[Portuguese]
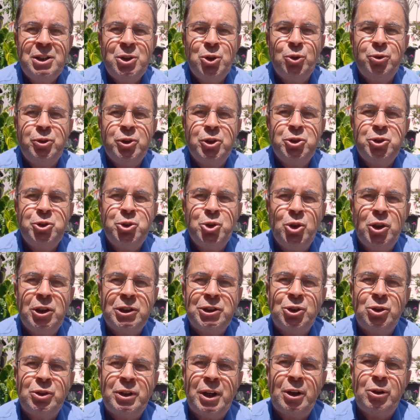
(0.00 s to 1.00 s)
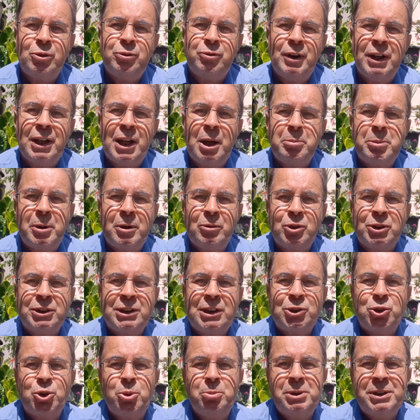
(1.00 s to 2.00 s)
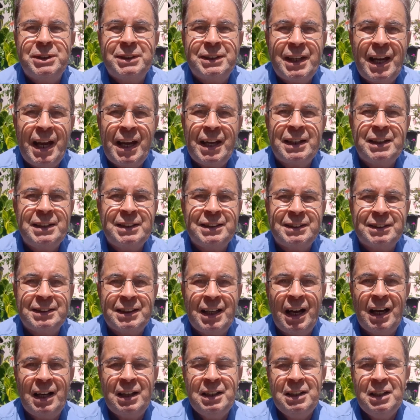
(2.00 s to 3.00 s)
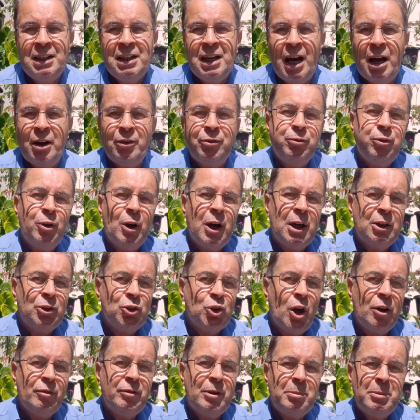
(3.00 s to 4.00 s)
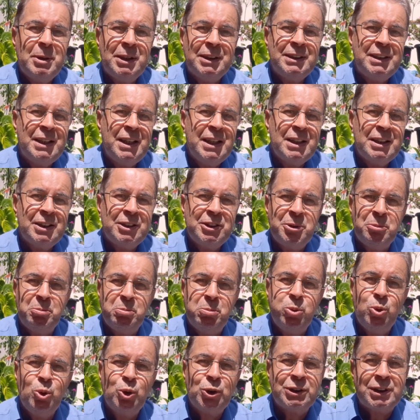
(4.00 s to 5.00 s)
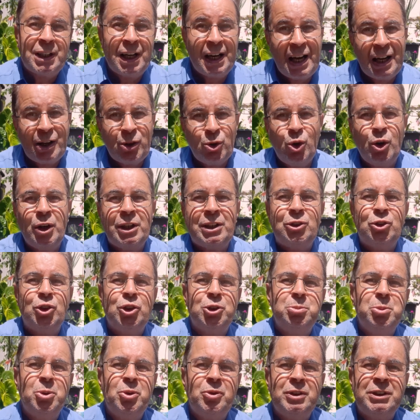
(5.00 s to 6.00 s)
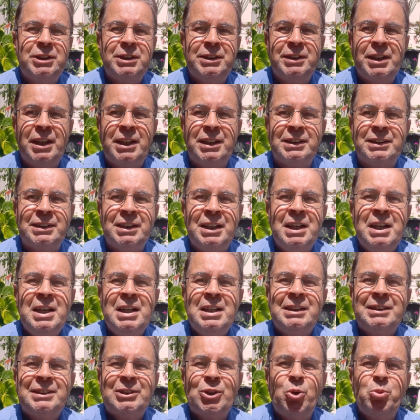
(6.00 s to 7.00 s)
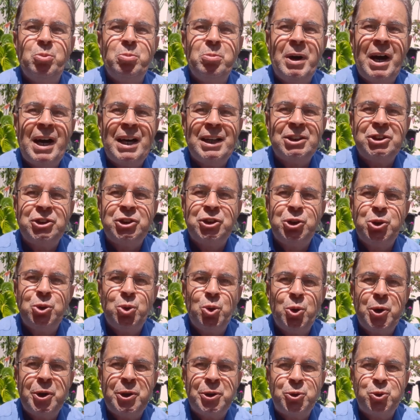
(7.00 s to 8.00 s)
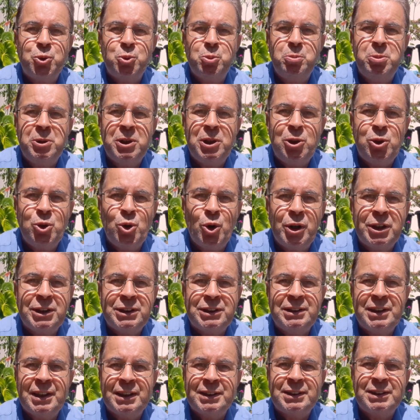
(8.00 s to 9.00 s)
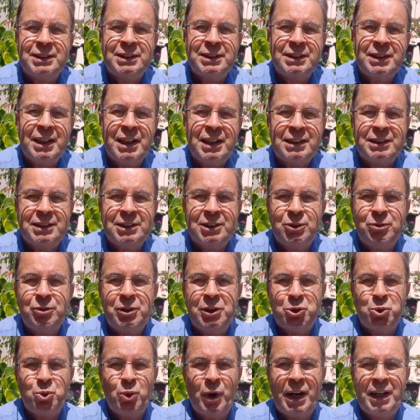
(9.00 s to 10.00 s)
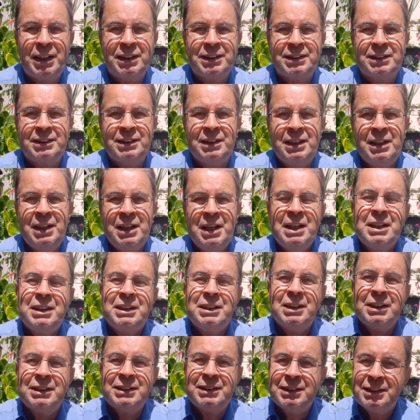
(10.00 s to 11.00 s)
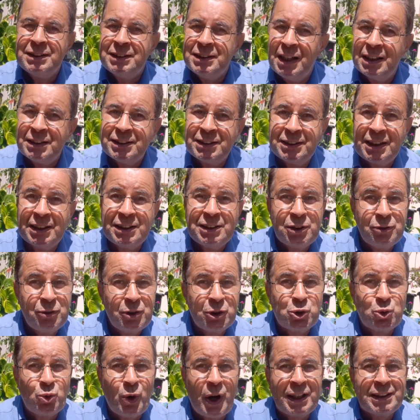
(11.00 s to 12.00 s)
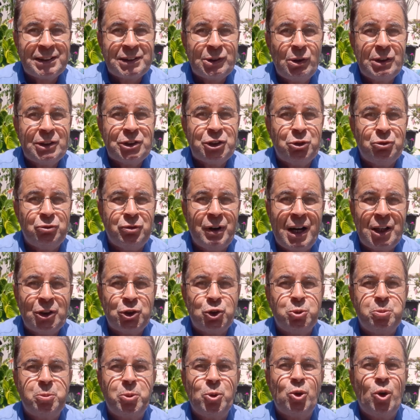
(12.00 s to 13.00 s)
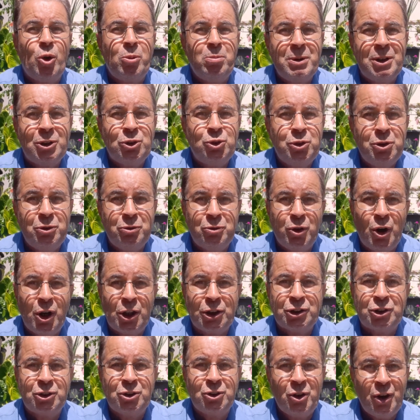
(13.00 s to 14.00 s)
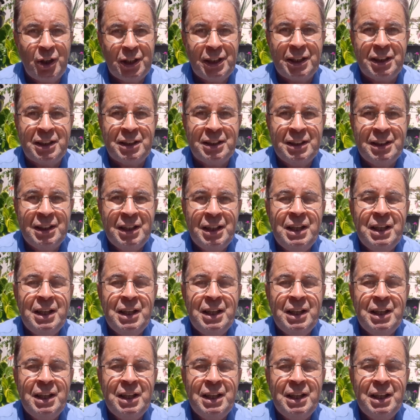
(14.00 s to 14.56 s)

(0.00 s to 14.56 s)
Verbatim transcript: E o vídeo de hoje eu quero falar para você sobre tags, tá? A, a nova maneira de busca agora em 2023. São mais de 8 bilhões de assistentes virtuais esses assistentes virtuais são ativados por comando de voz. Olha aí.